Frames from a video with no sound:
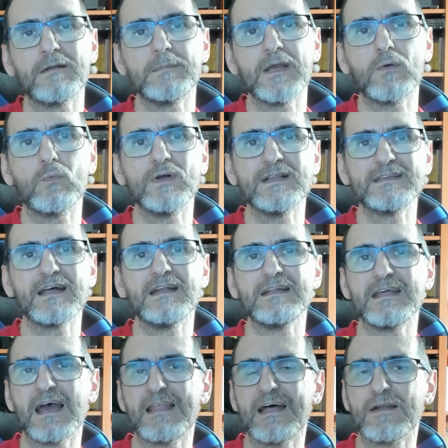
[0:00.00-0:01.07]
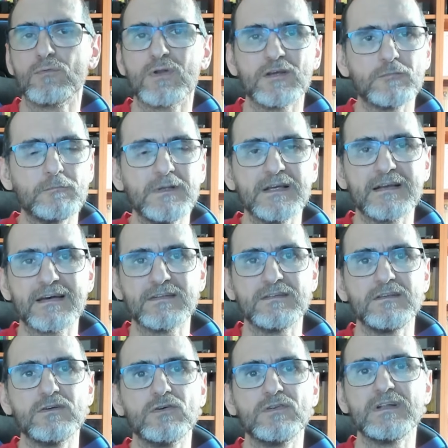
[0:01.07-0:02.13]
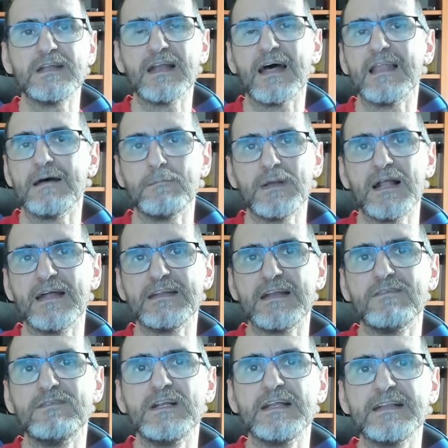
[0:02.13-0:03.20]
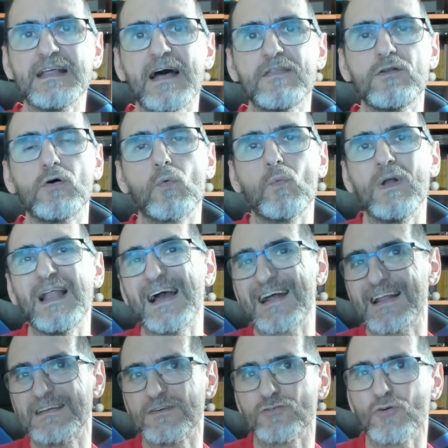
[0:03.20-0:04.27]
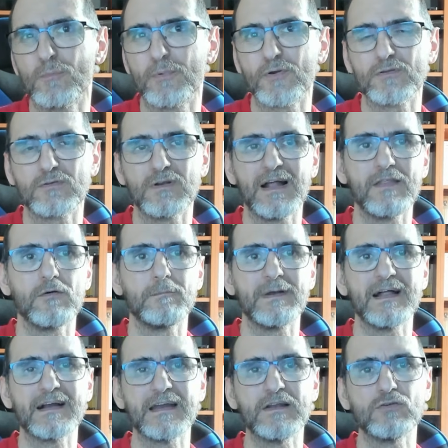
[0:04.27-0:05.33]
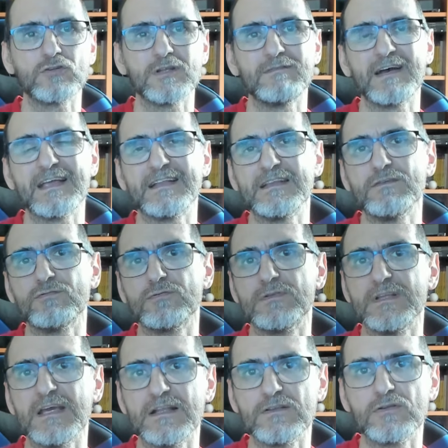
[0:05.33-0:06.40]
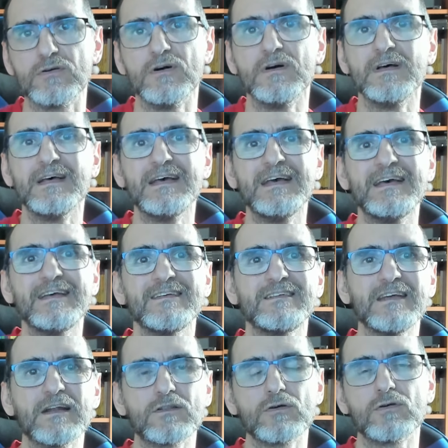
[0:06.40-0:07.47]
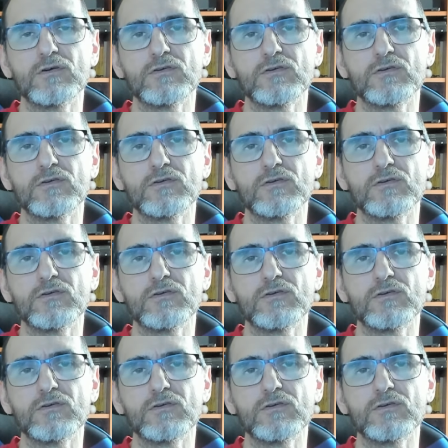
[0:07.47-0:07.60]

mi cuenta ni a dar una explicación ni nada. Me la han inhabilitado, lo cual agradezco por otro lado para que no se vayan difundiendo ciertos,